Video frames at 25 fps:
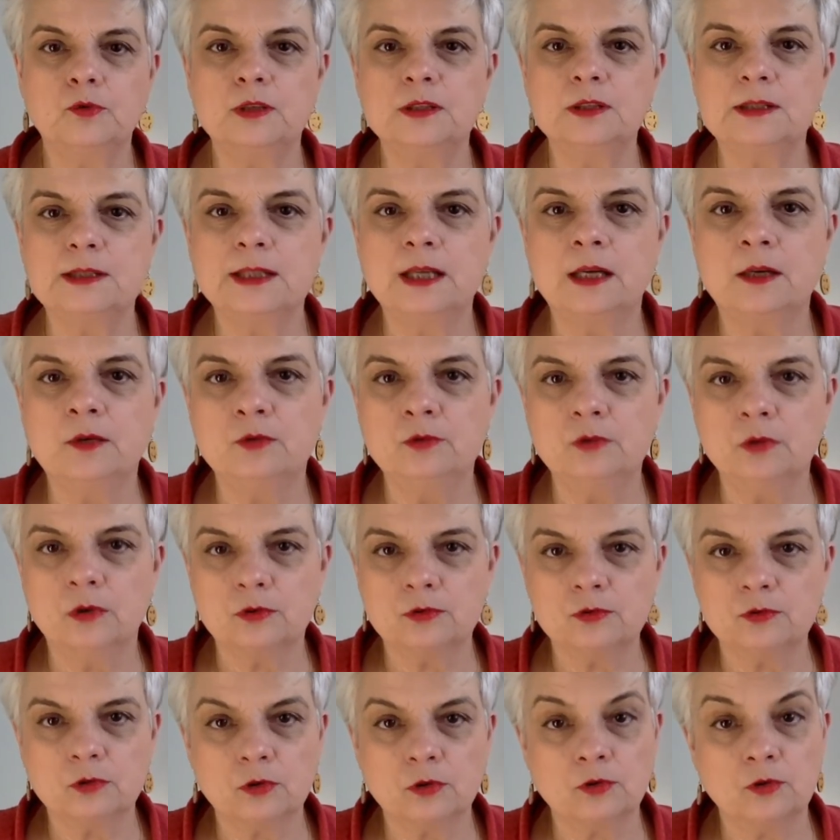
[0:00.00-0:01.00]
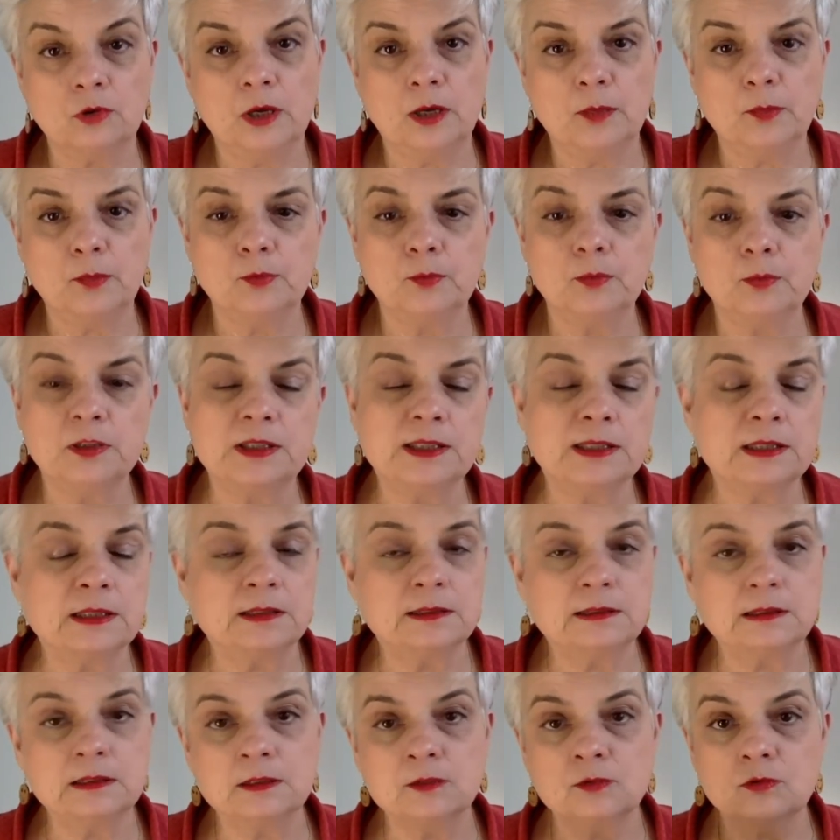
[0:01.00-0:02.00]
point de salut en dehors de la
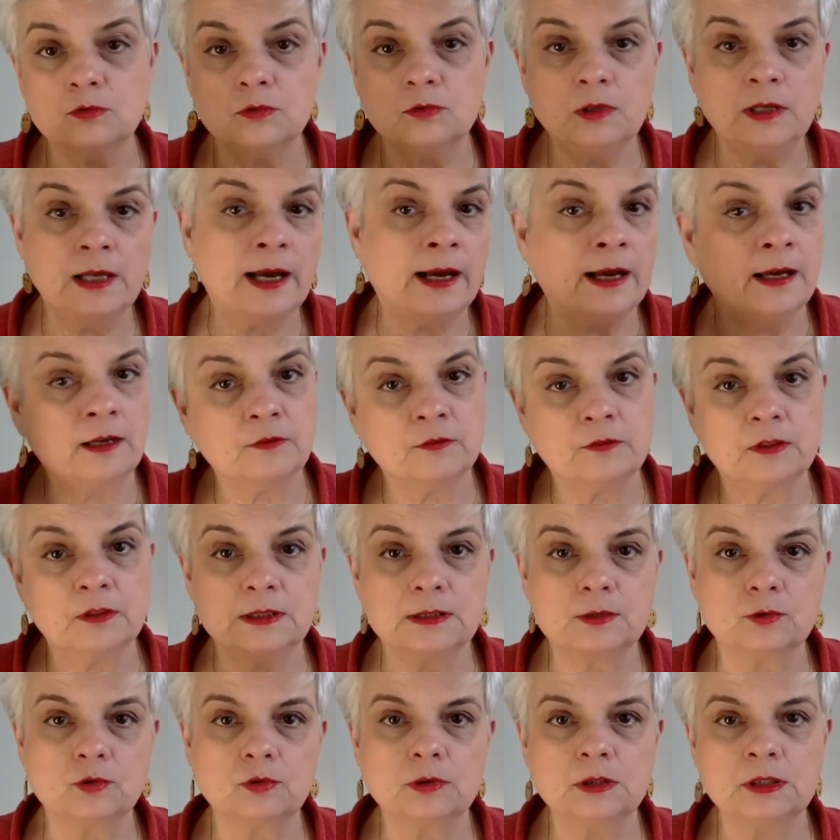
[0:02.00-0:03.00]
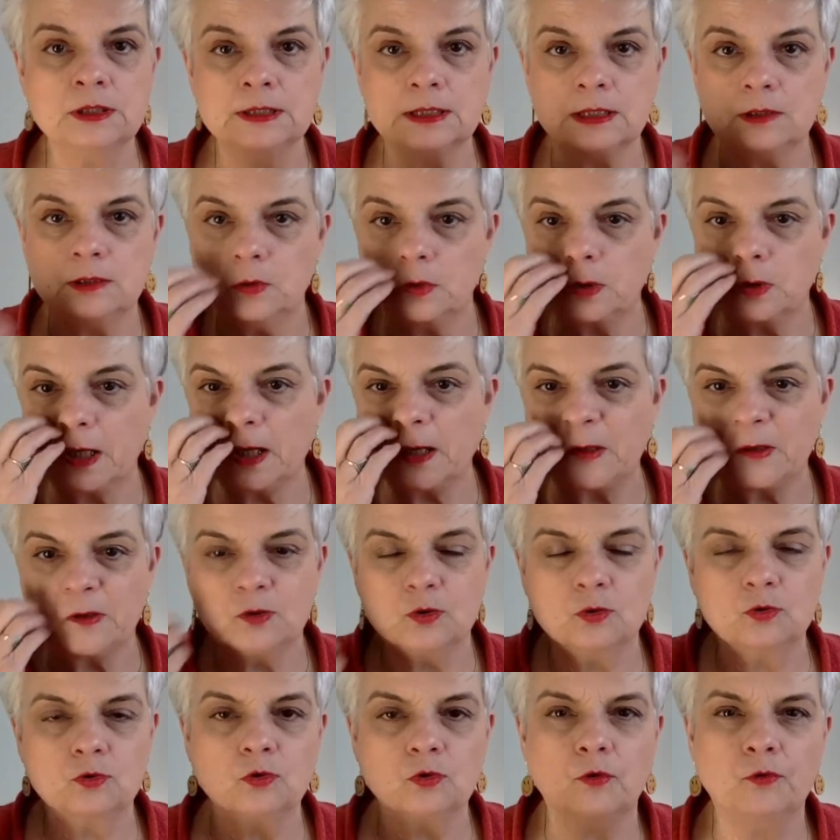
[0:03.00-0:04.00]
publicité, du live, des stories et de
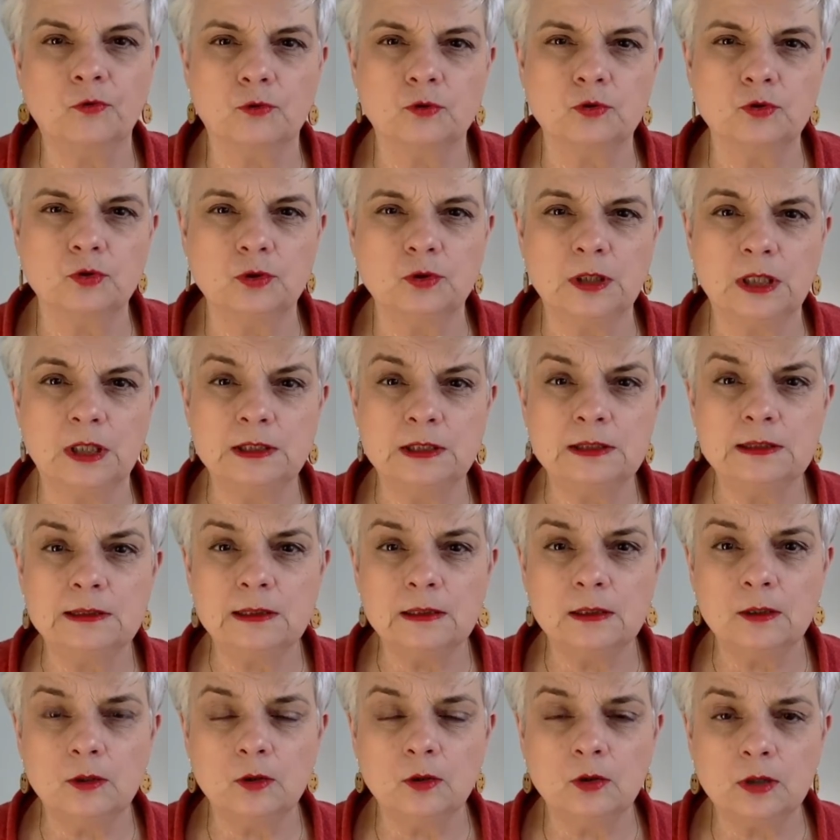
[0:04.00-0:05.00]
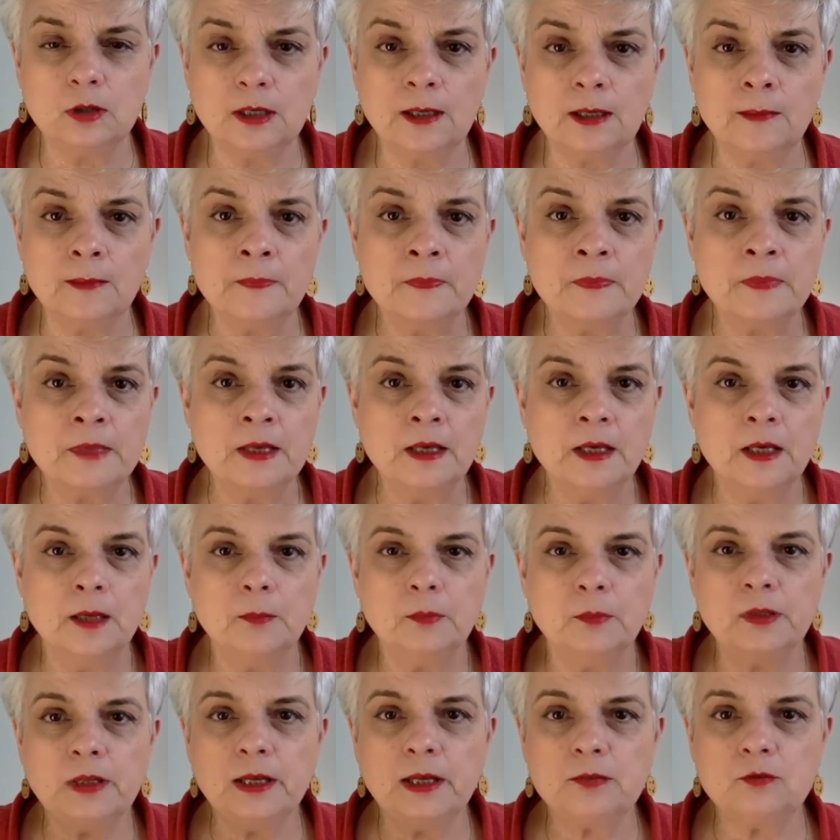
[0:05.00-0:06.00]
quelques autres fonctionnalités, ok
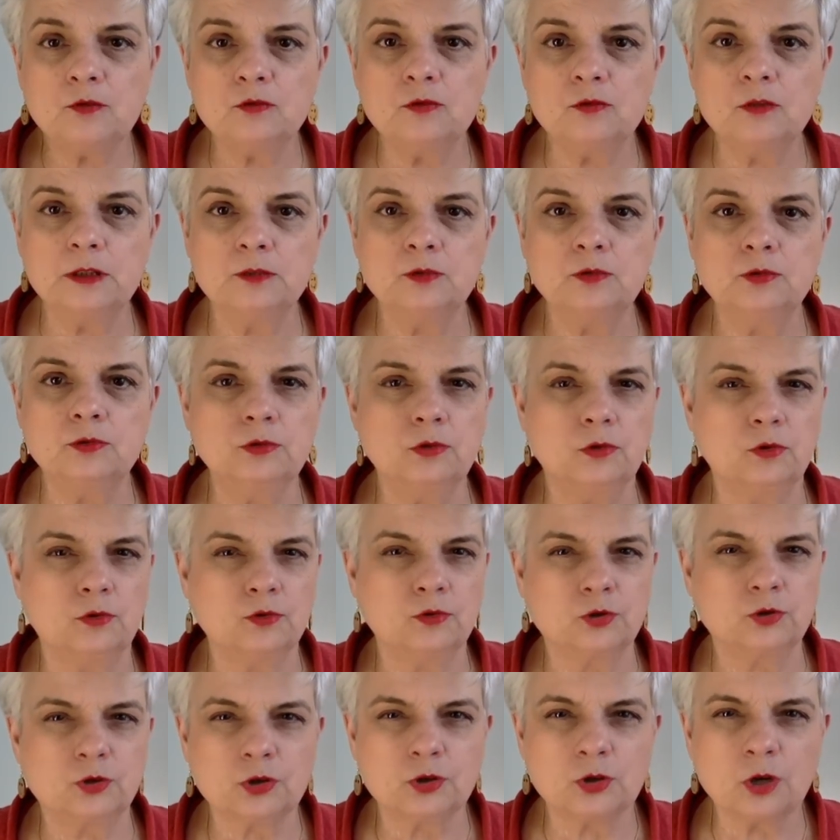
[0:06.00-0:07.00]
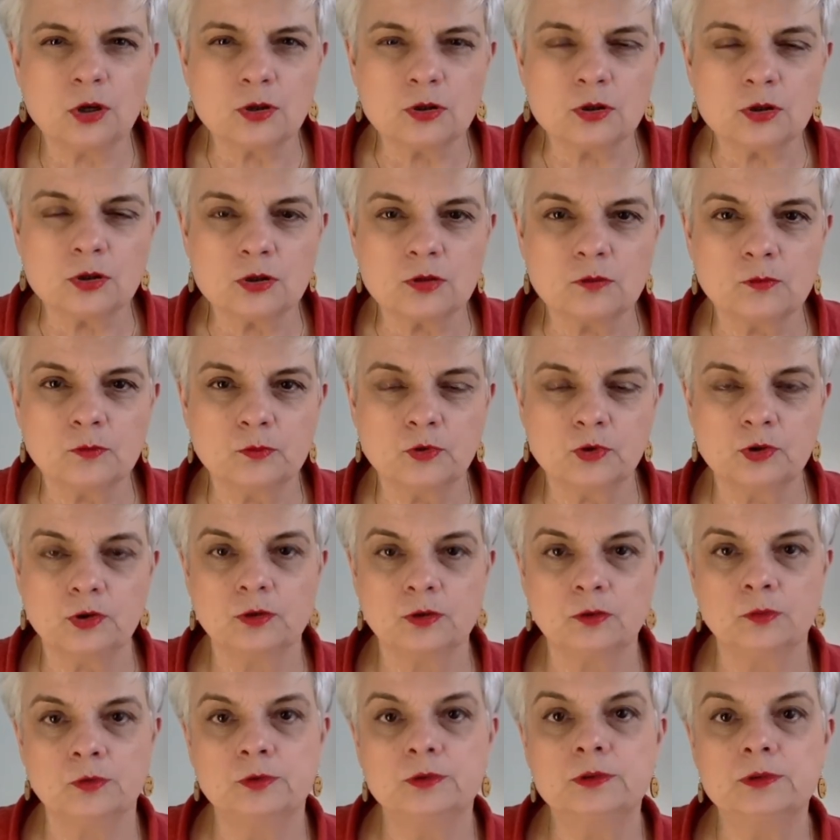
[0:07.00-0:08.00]
puis là, tout d'un coup, on change, me
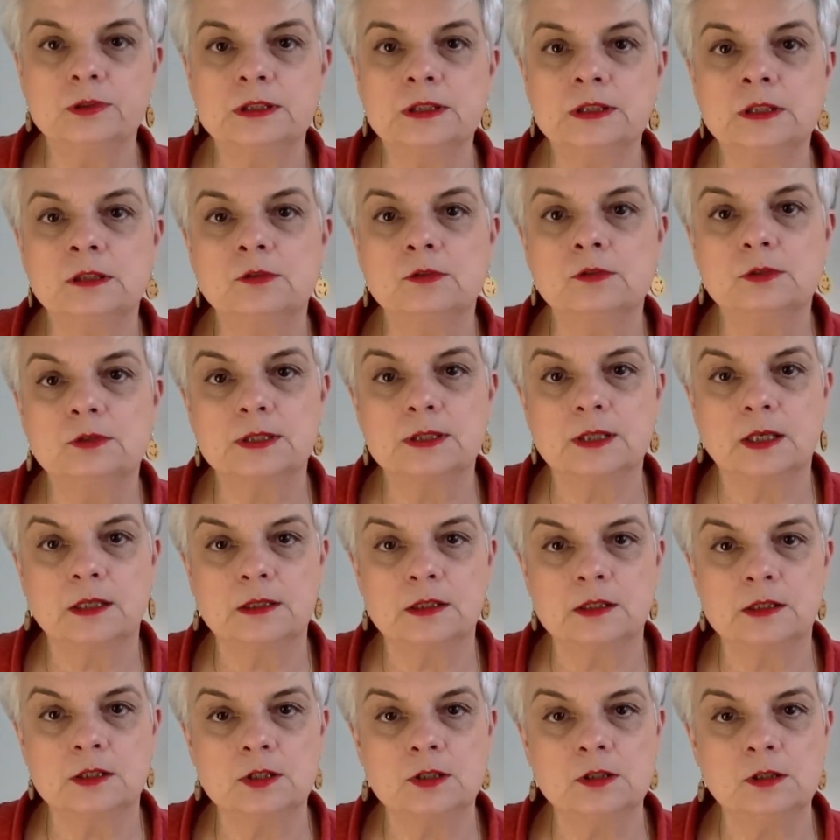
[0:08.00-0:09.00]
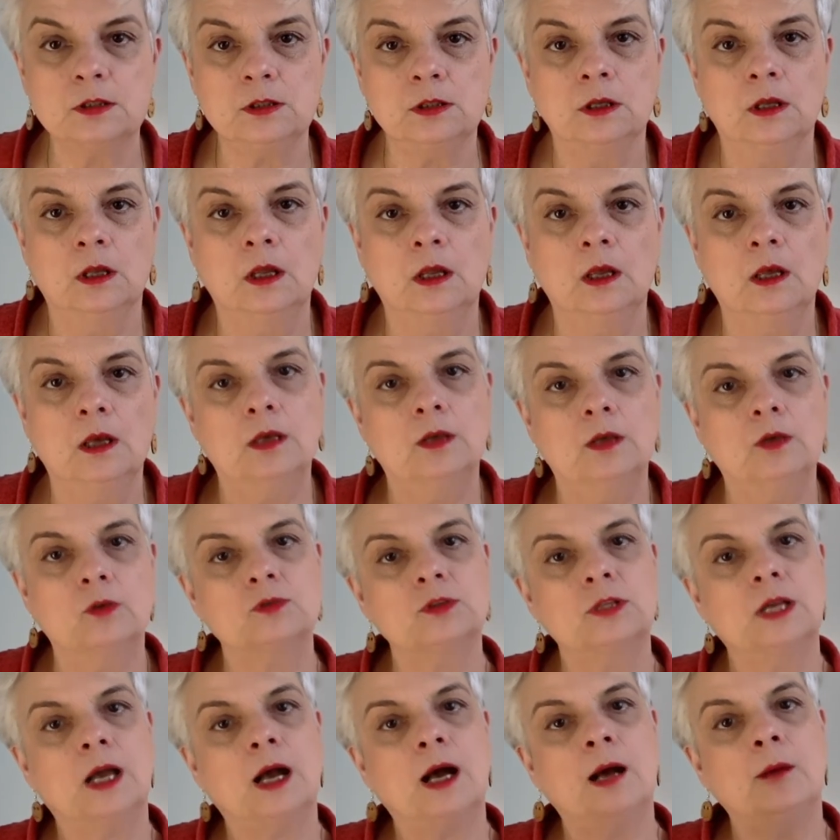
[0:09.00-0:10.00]
semble-t-il, de stratégie.
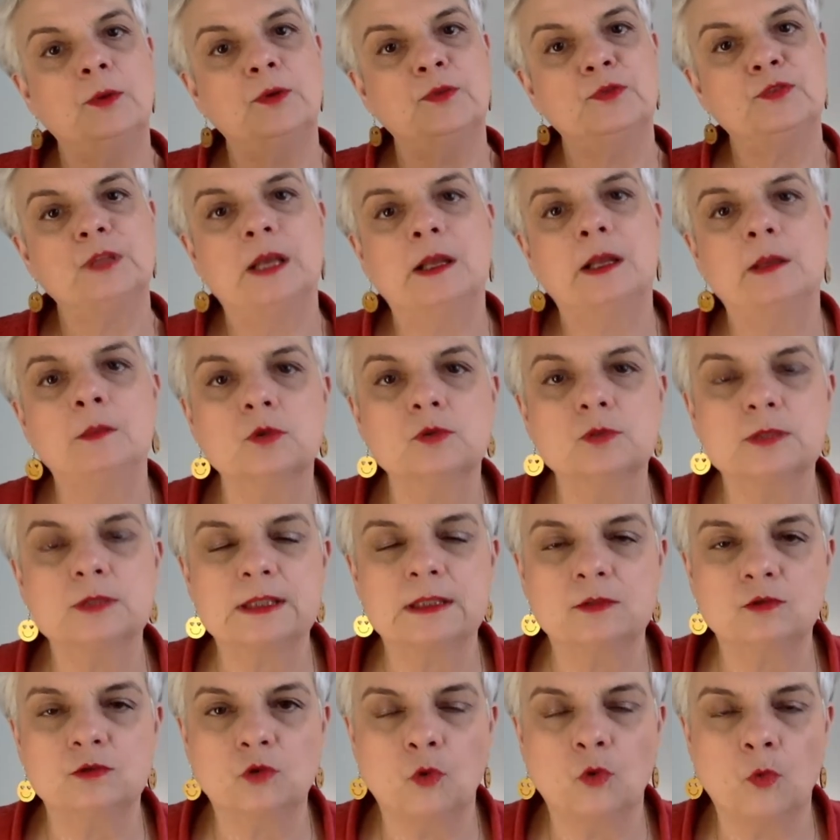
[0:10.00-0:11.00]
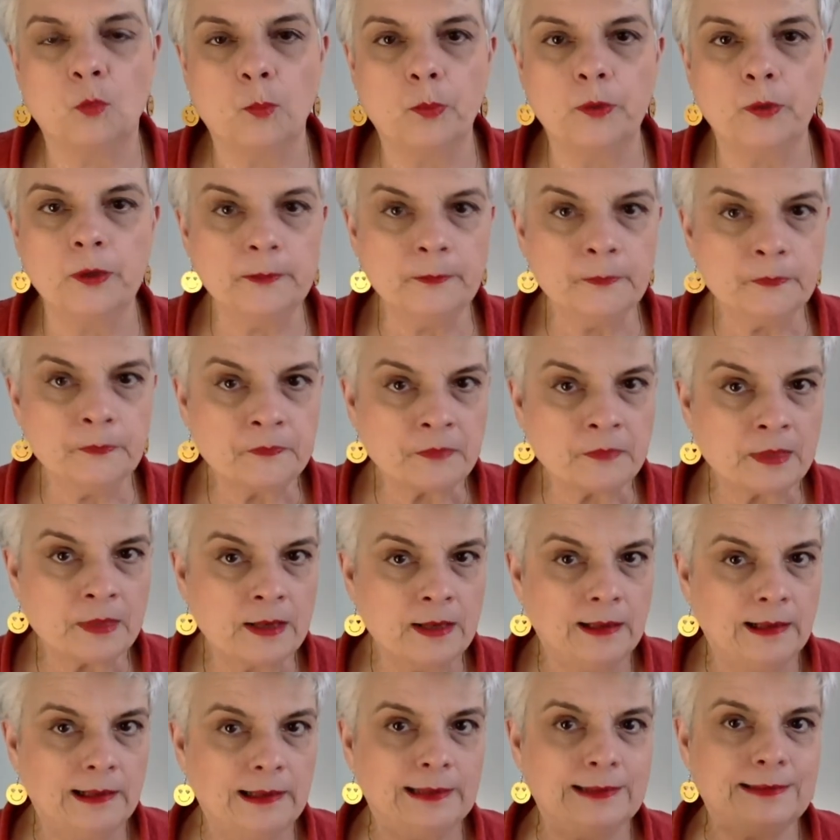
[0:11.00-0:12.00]
Et on dit, ah ben finalement, on s'est trompé.
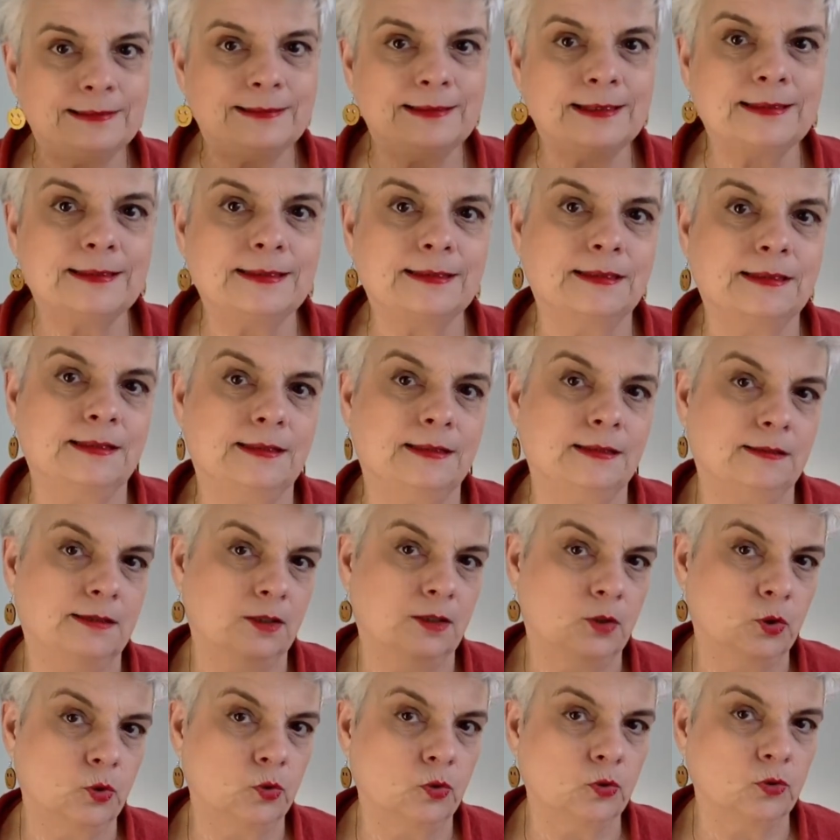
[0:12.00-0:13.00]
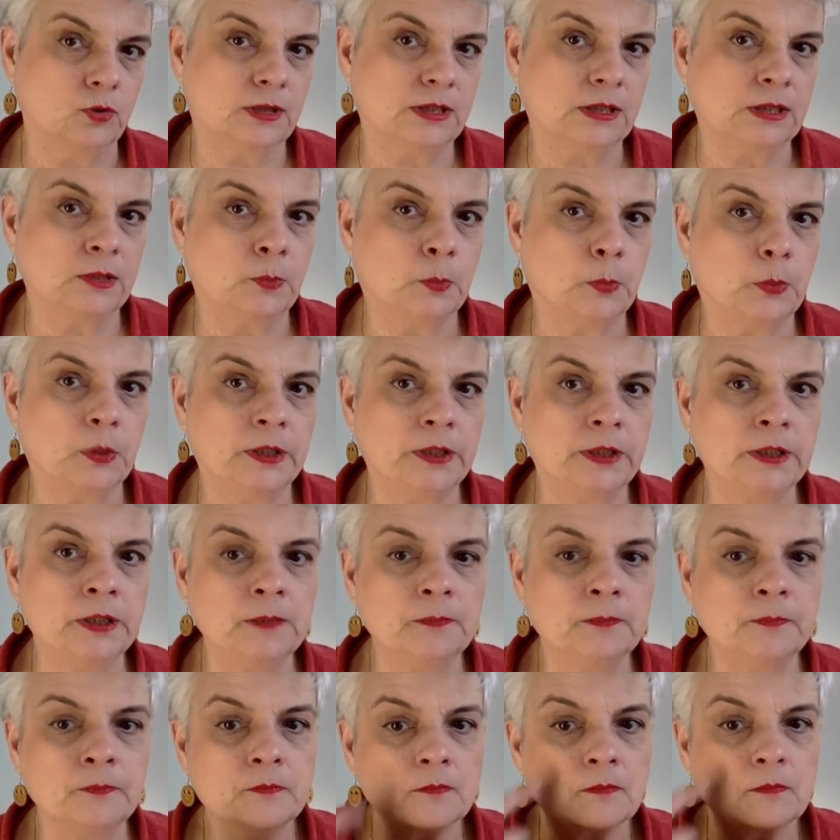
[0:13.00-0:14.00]
Les tests, ils étaient que dans six
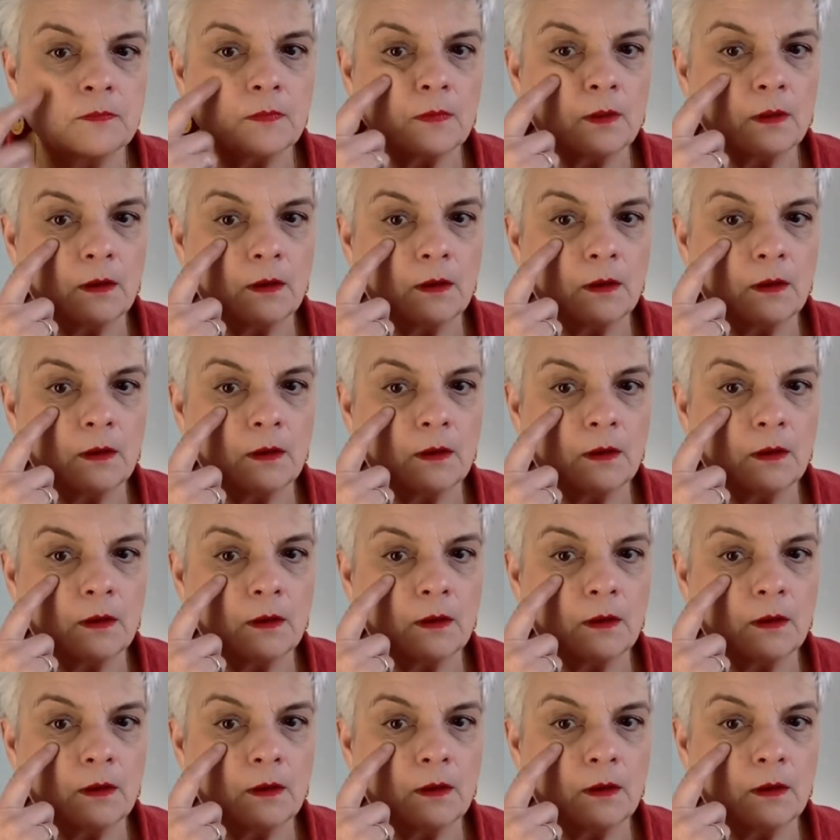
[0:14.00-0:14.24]
pays.